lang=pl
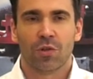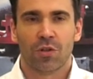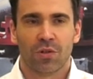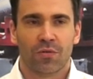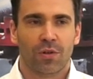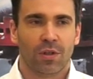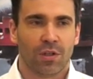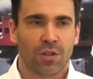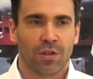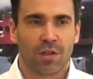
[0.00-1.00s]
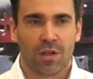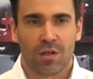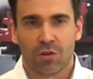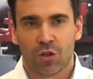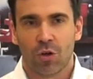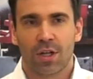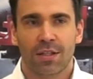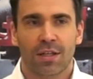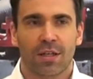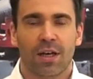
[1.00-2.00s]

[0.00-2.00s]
się rozwijać na szkoleniach,